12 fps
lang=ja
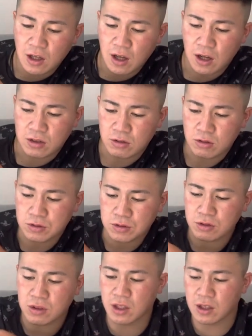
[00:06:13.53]
あの
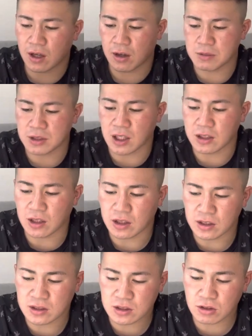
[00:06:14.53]
そんなね羽生さんなん
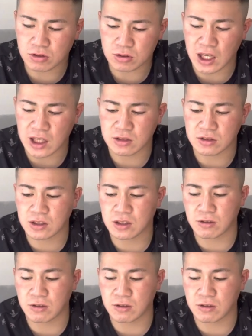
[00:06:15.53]
ですけど最終的